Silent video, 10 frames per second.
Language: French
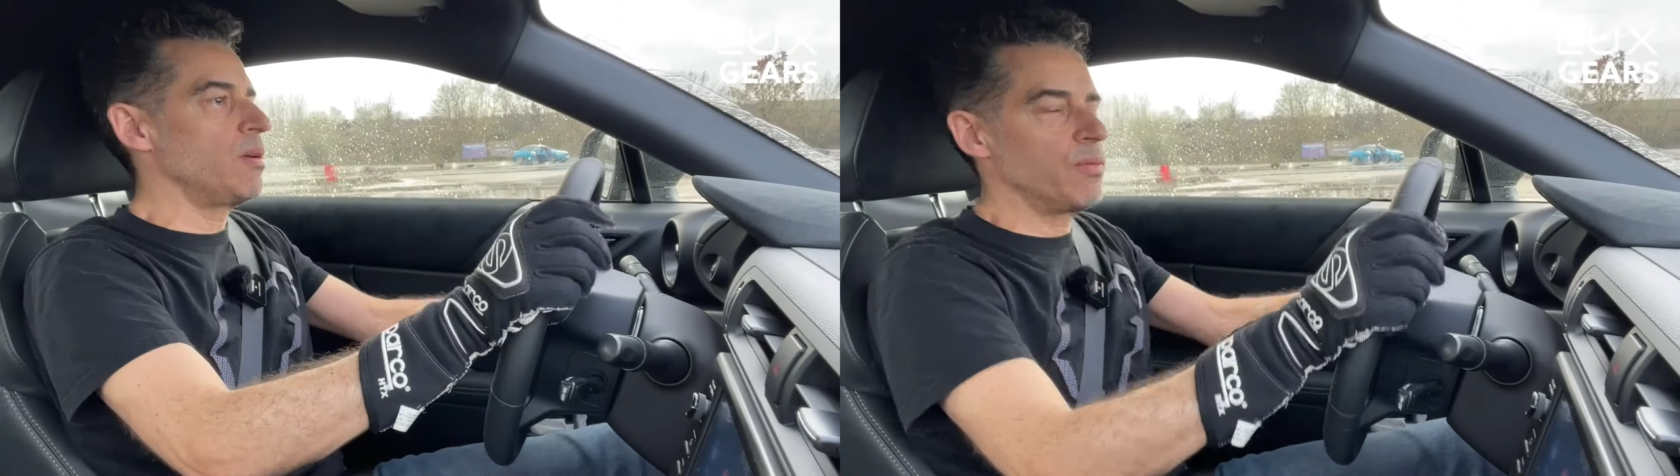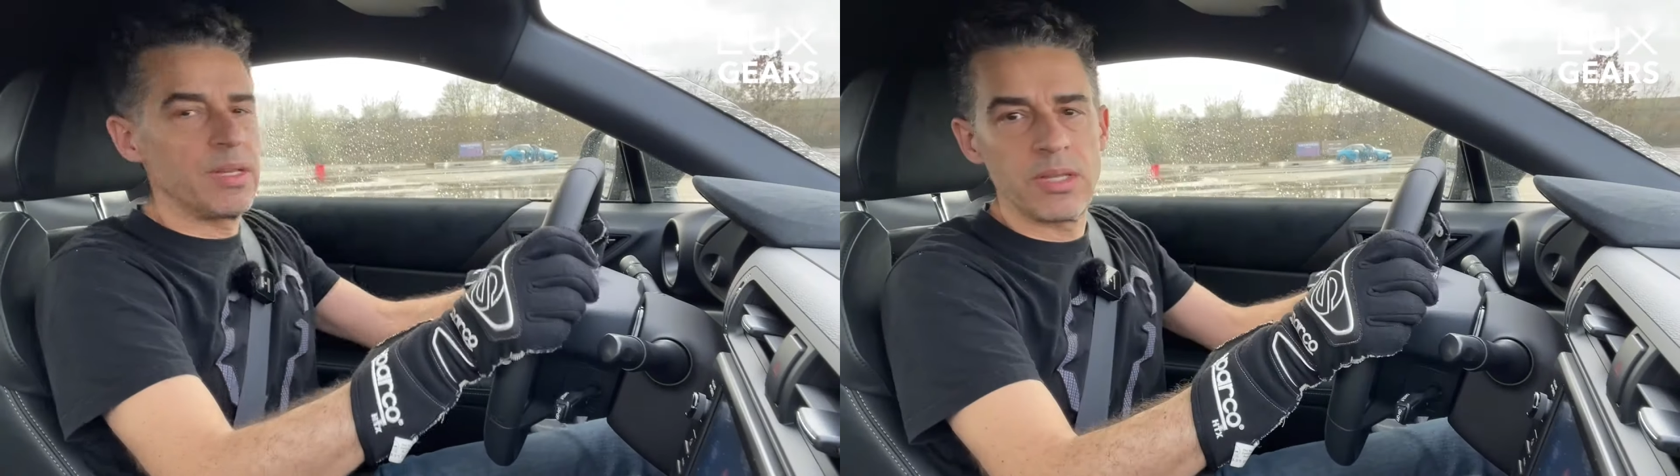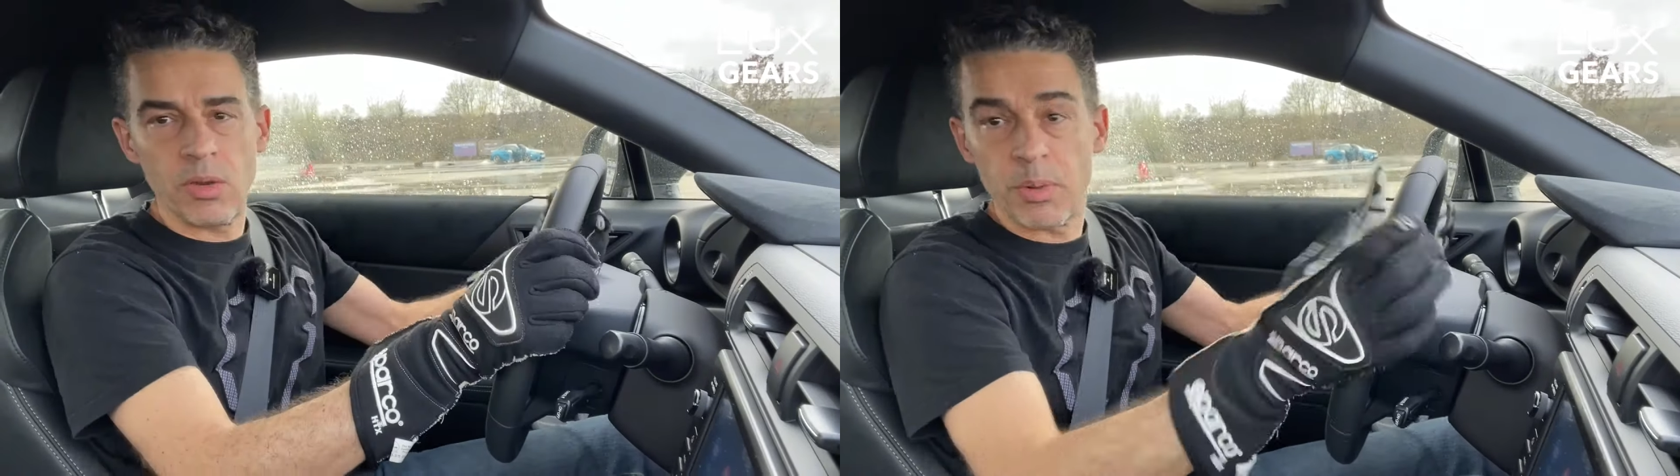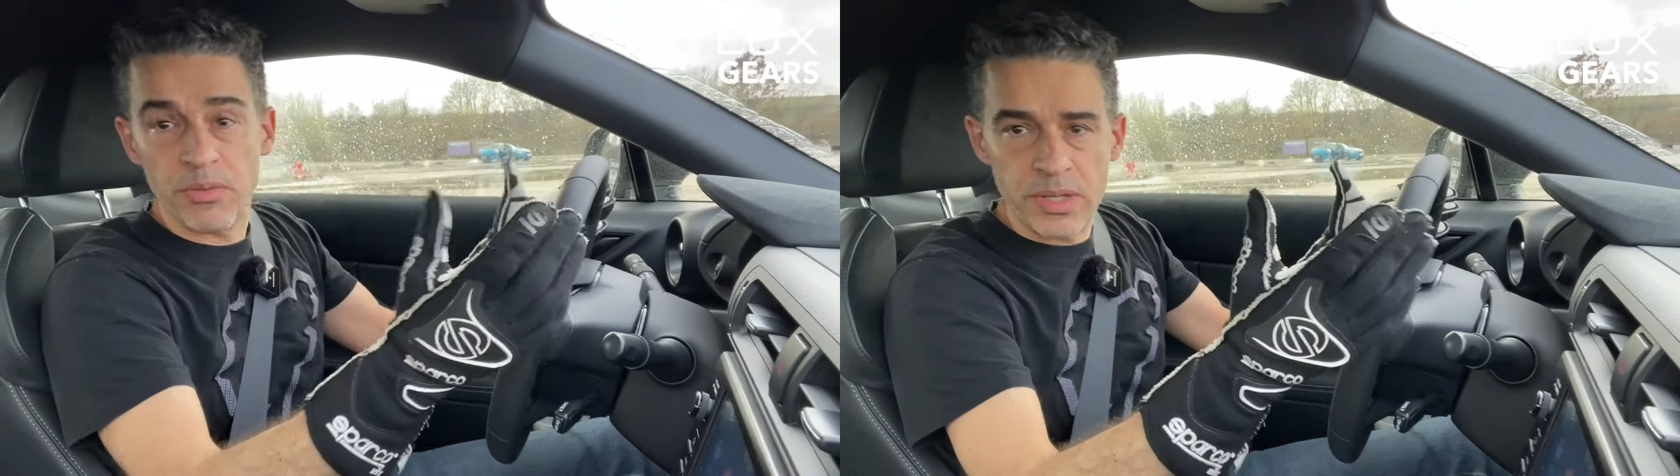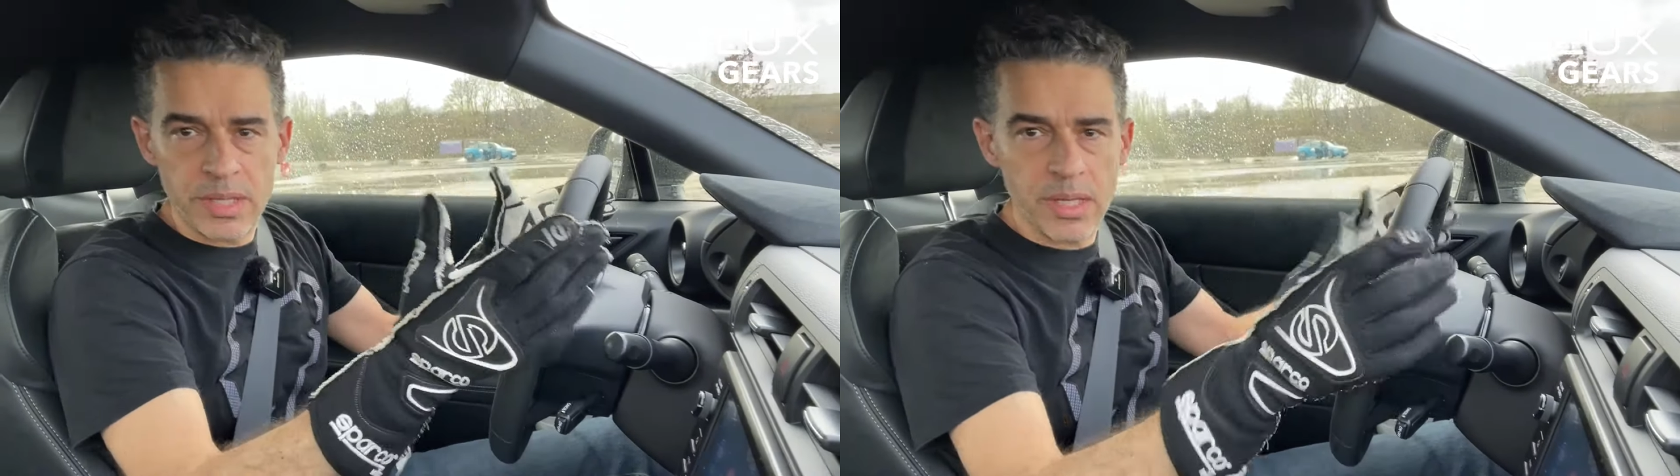on va essayer d'en
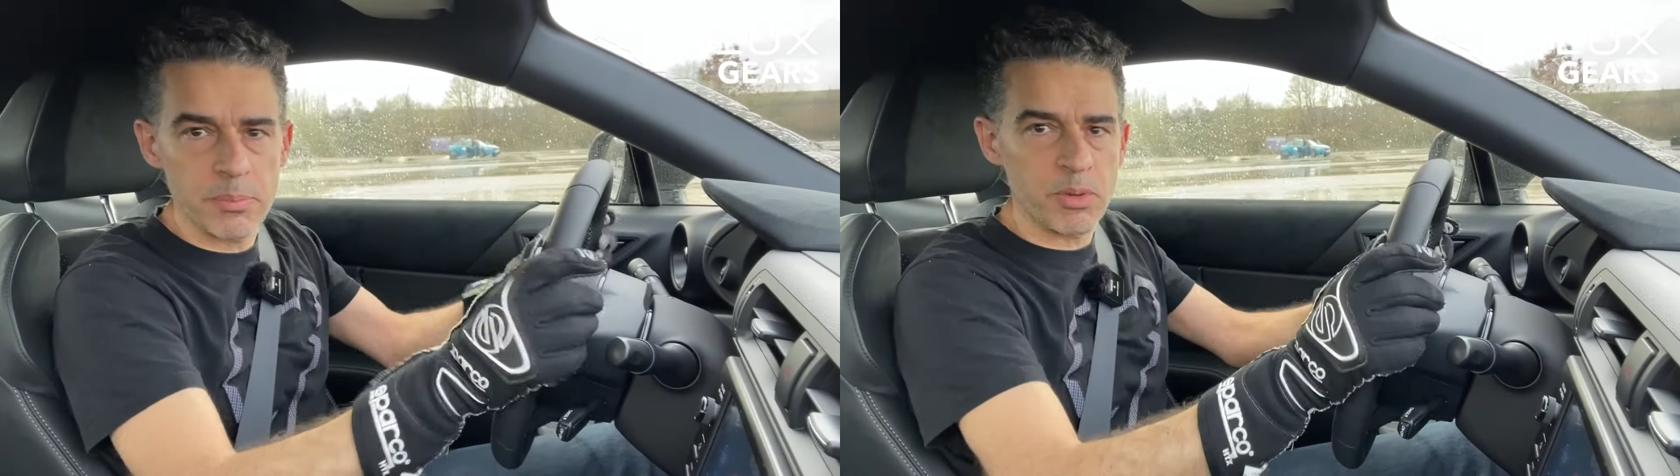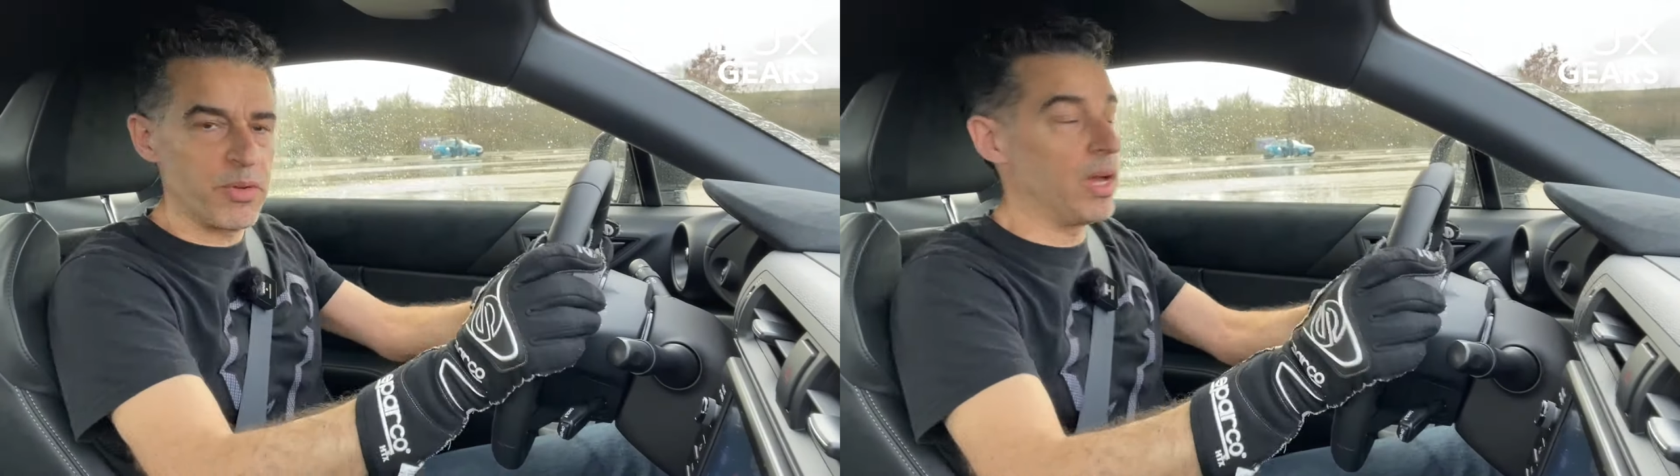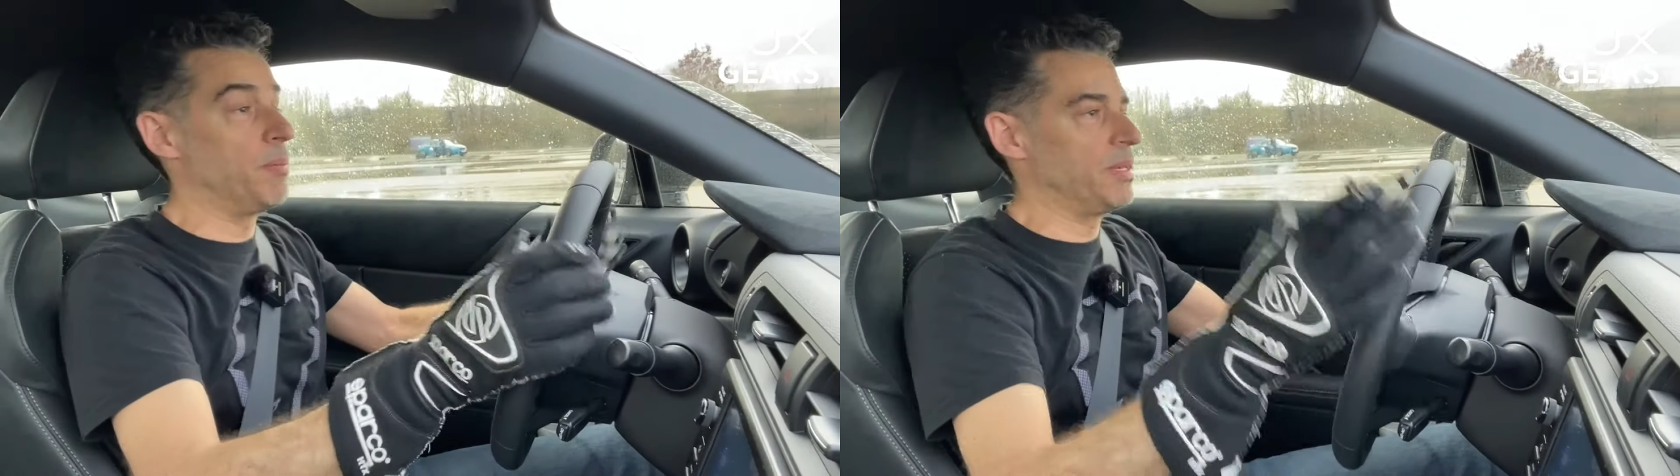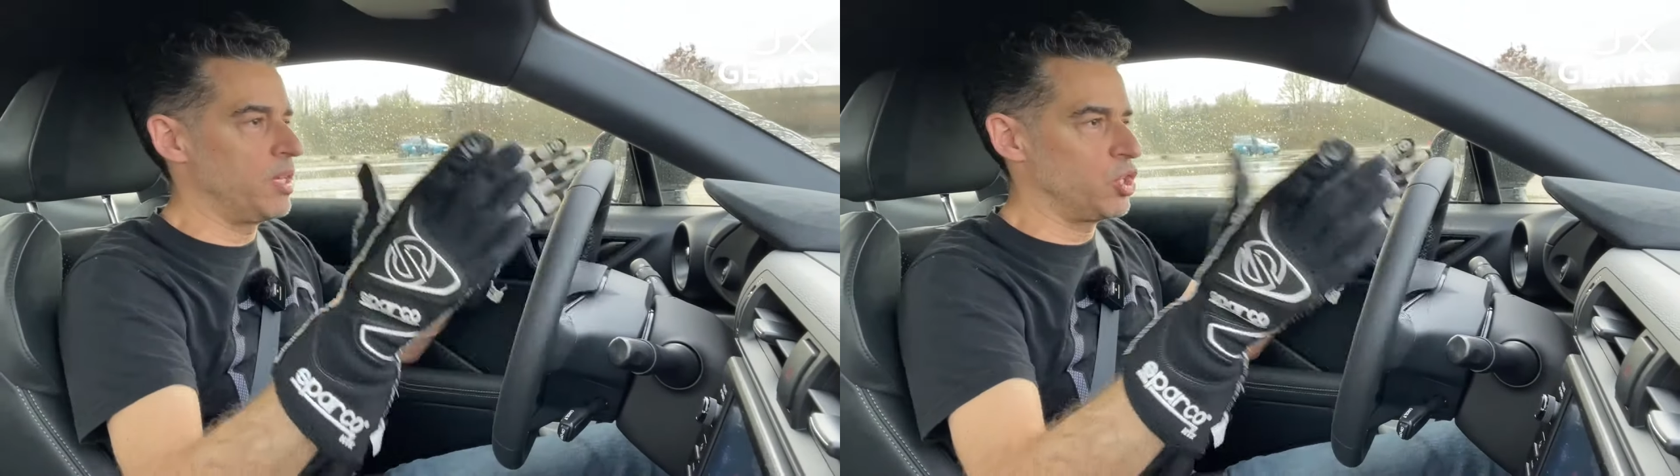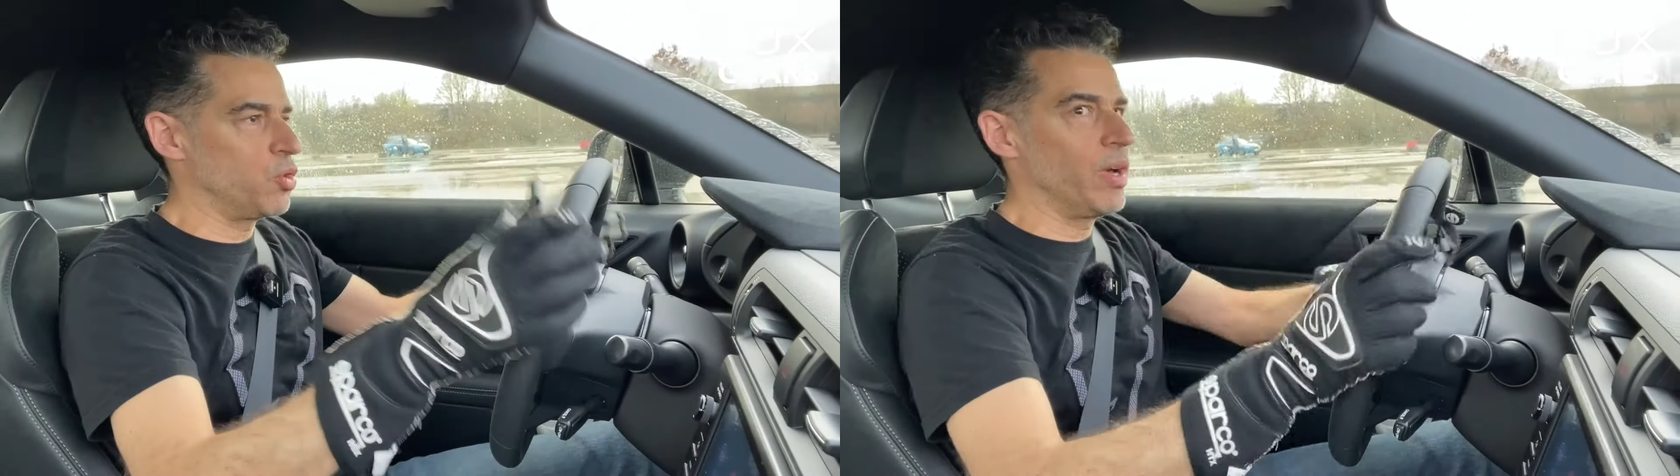profiter pour faire un
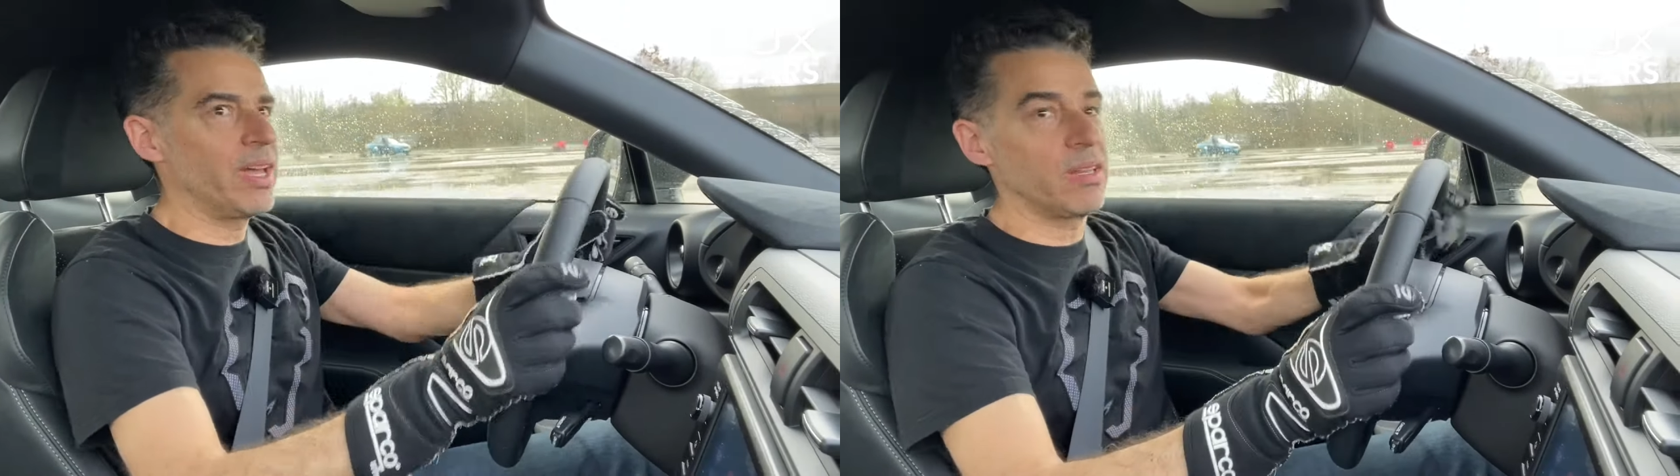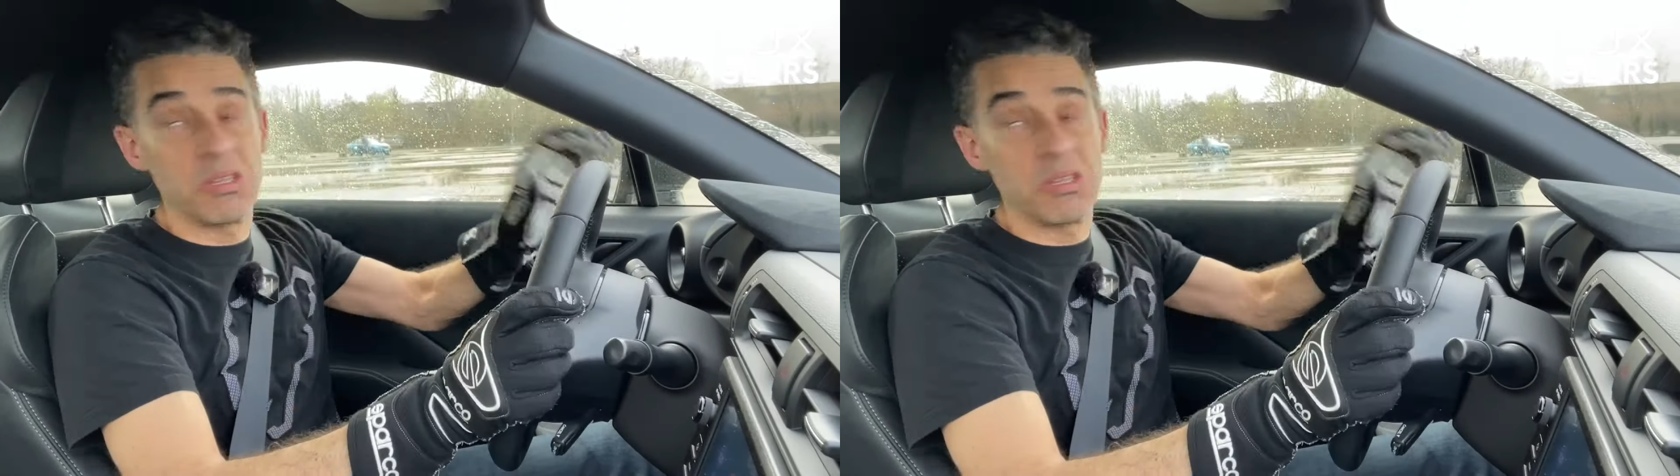passage correct.